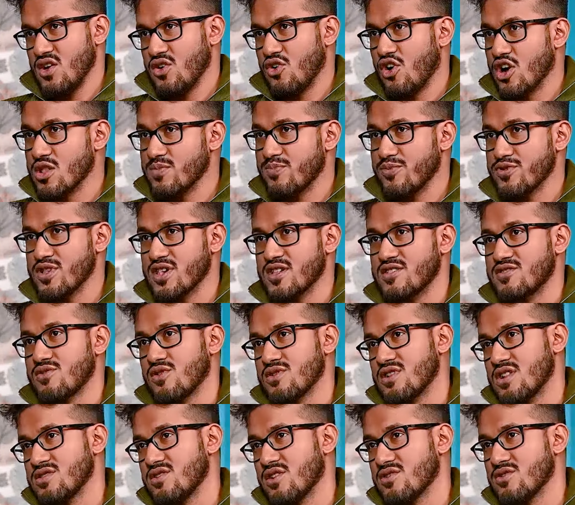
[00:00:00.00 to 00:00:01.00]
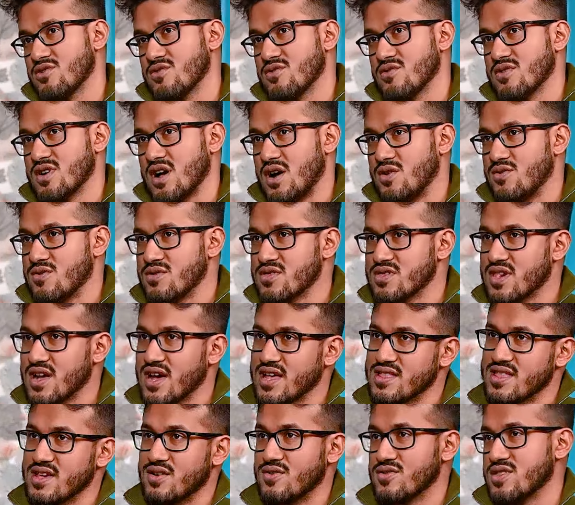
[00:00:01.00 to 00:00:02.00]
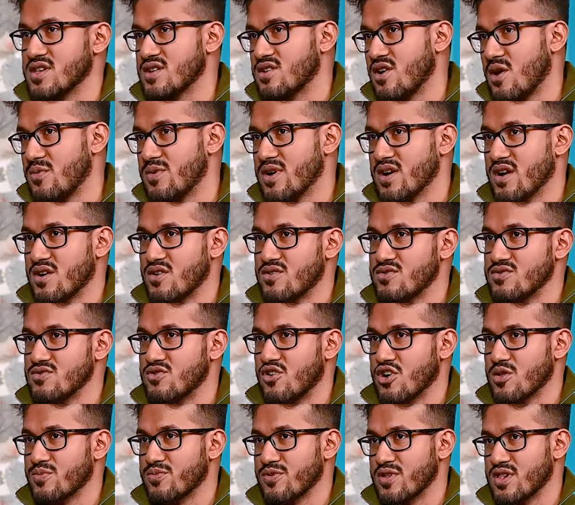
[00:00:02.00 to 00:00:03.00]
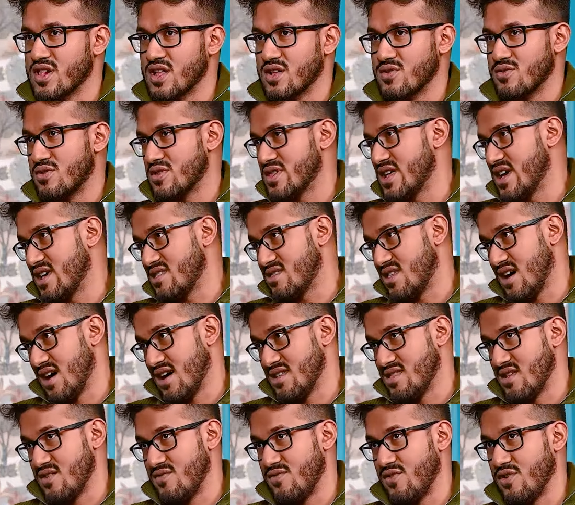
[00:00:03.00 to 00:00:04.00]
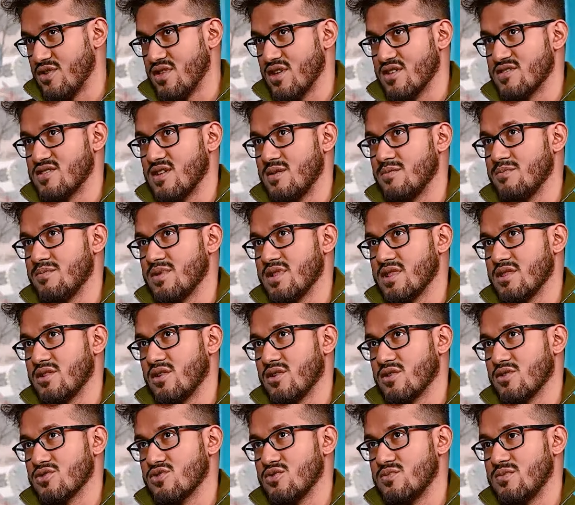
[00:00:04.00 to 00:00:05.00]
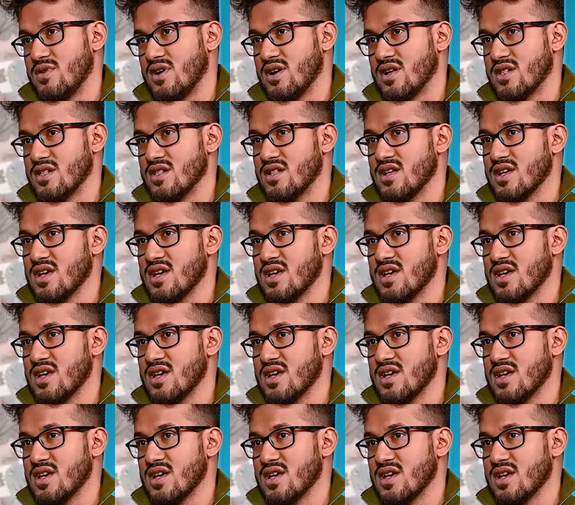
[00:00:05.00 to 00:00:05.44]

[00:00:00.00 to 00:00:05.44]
কর্পোরেট ধরলে ধরো কাউন্টটা এদিক ওদিক হবে কারণ কর্পোরেটে কোনো ঠিক থাকে না ফর এক্সাম্পল ধরো তোমার